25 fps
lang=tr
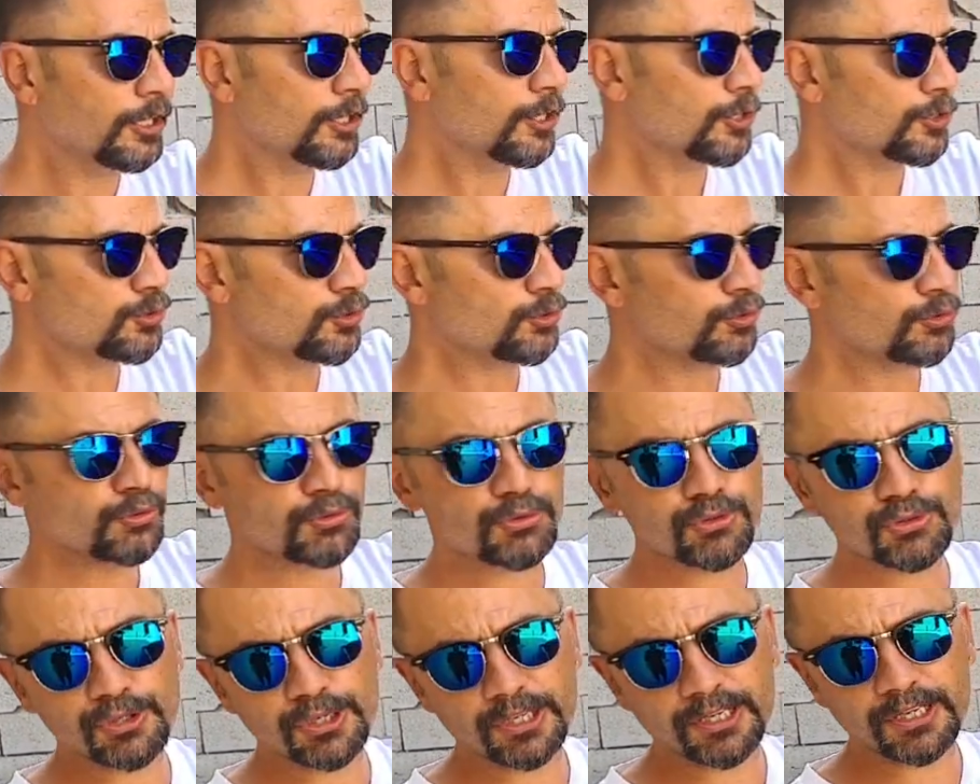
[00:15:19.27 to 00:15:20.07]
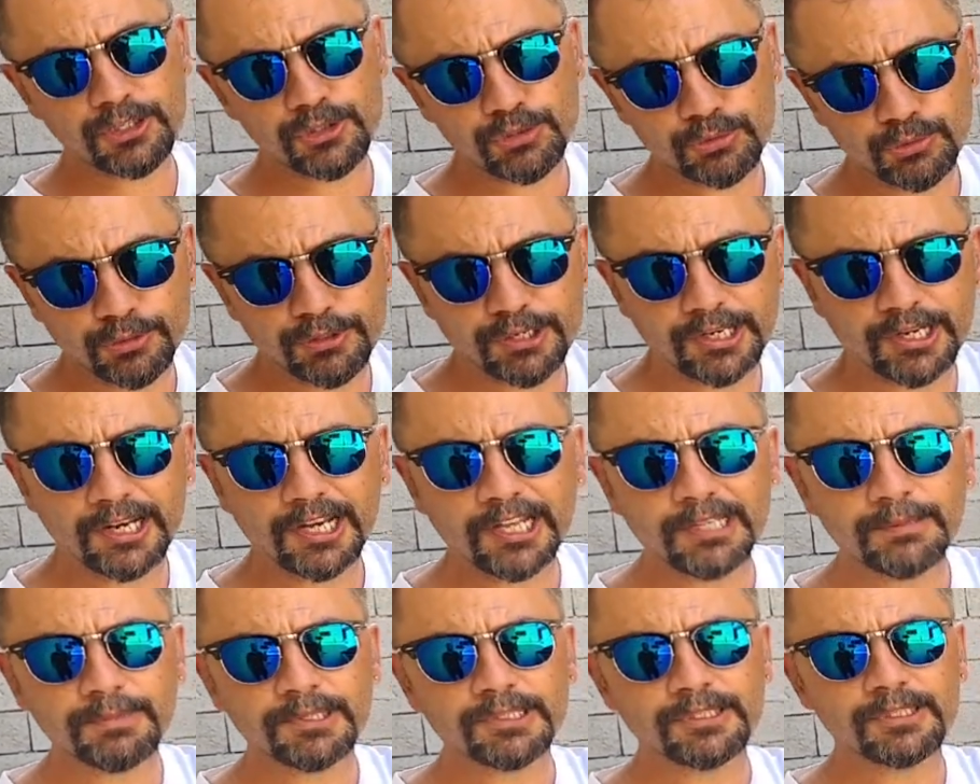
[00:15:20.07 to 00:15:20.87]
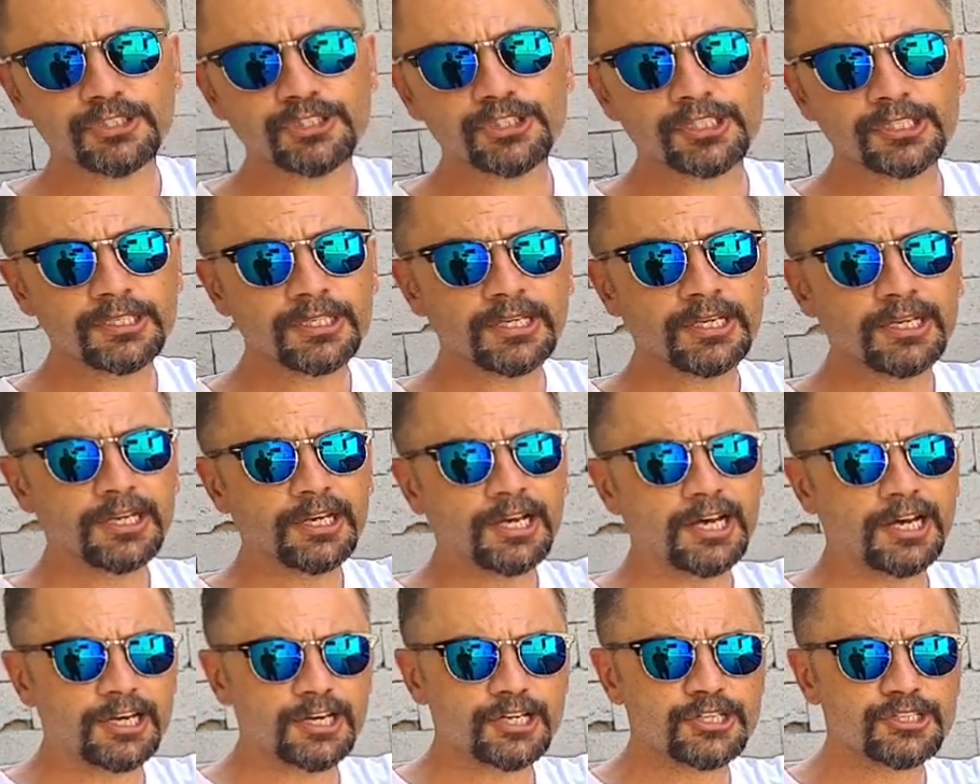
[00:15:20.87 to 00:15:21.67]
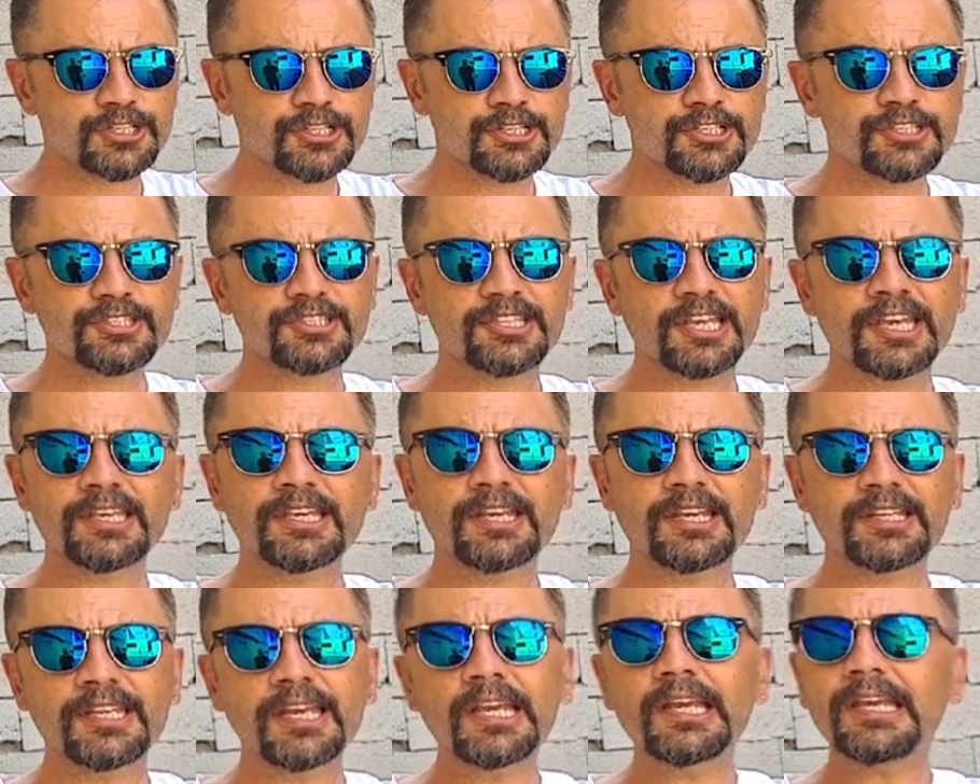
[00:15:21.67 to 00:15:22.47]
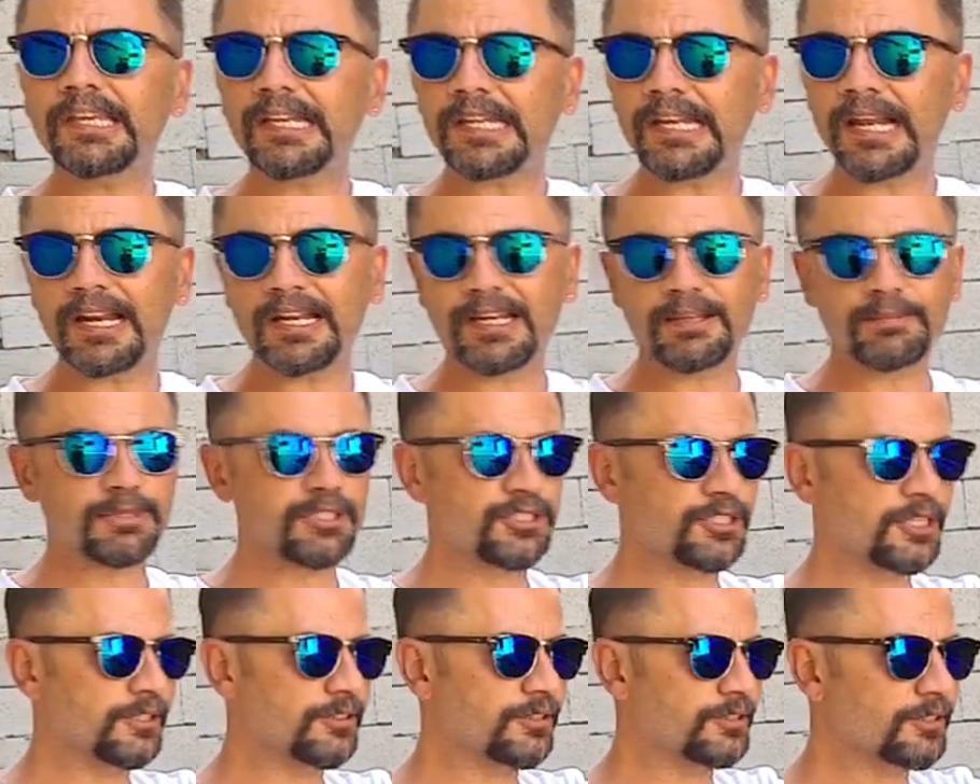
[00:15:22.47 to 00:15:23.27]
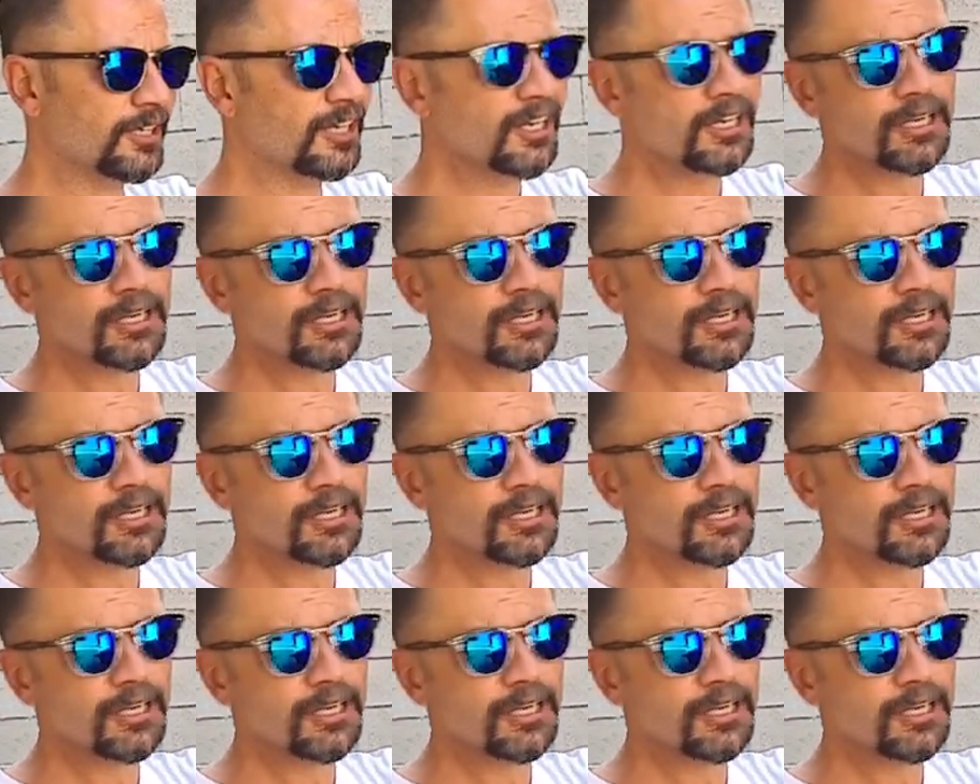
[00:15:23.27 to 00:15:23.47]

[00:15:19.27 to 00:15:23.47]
Çünkü rüzgarı eşit olarak almadığı için aracınız dengede ilerlemeyecektir.